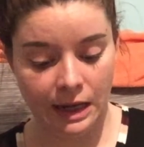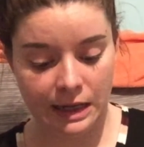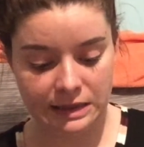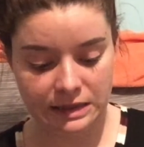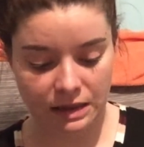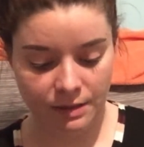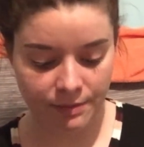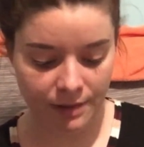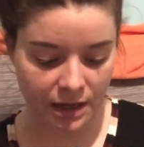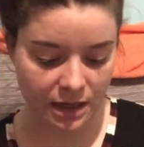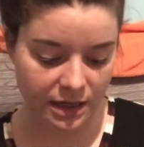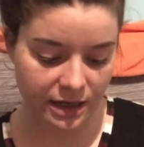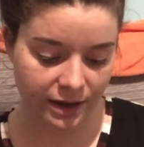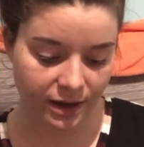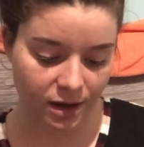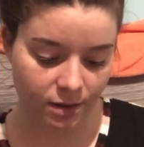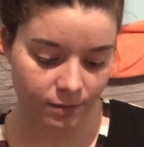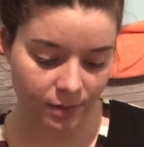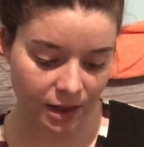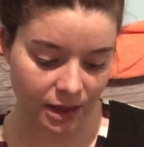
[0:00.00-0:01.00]
Ça s'appelle
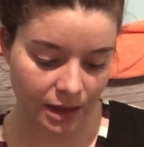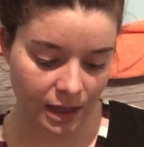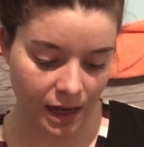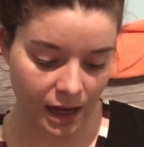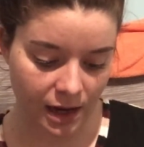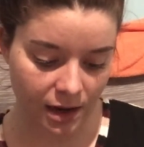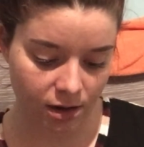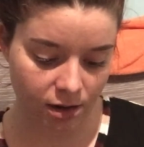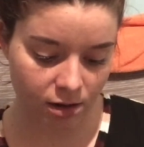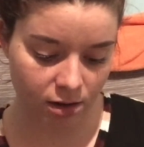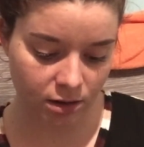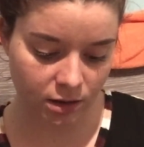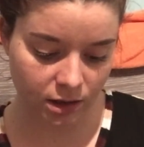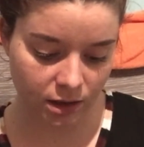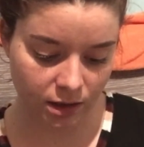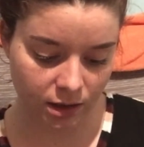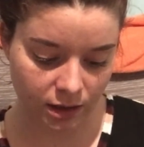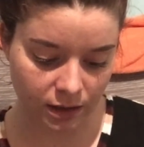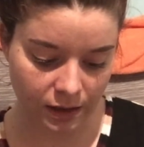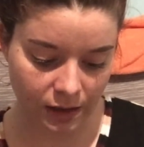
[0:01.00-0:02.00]
liquide métal,
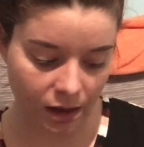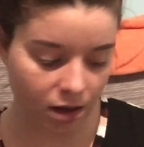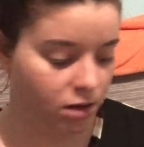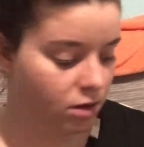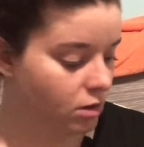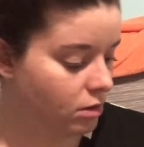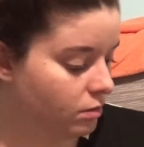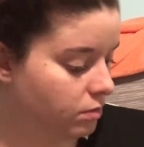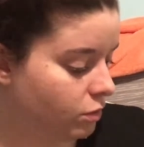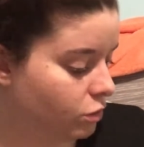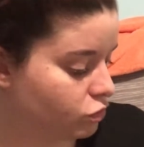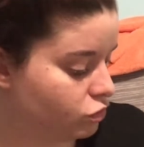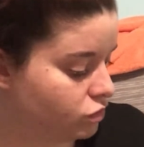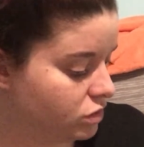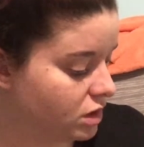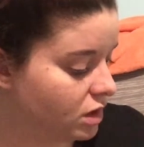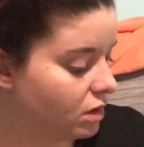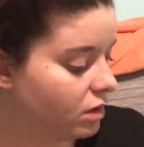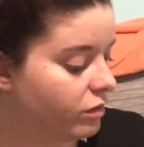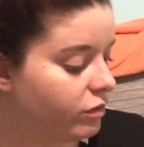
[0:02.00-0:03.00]
euh, euh,
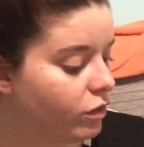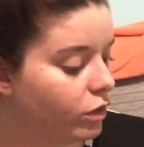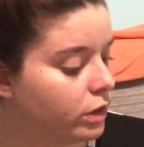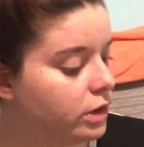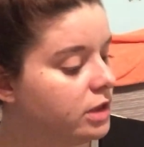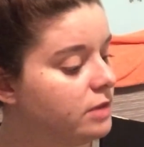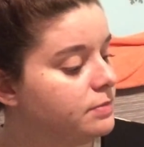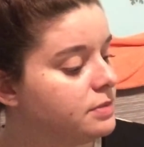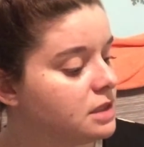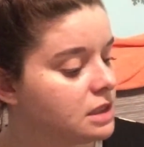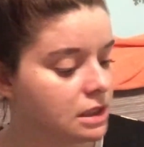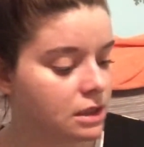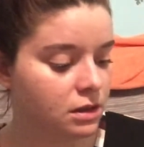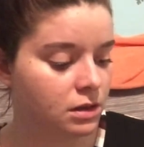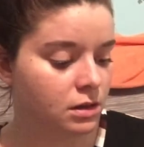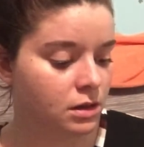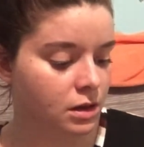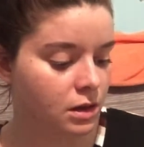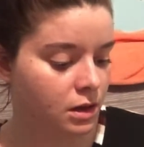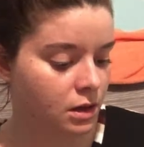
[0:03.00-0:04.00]
produit euh, for lips.
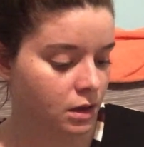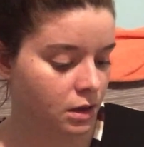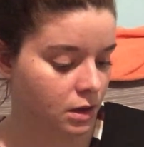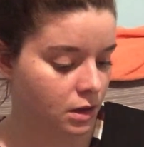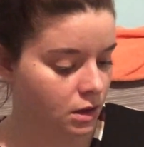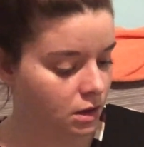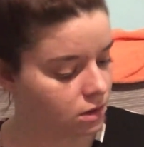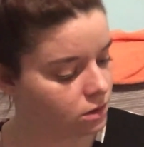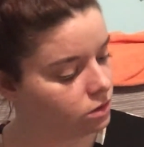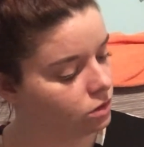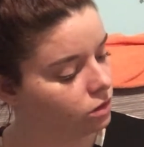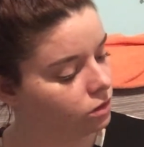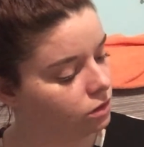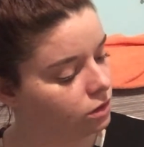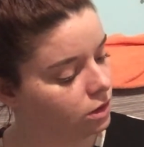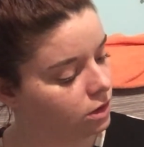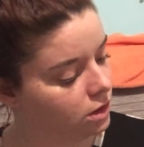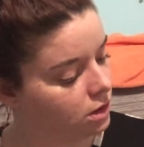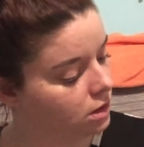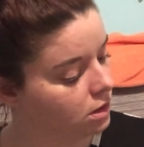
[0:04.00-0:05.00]
Donc,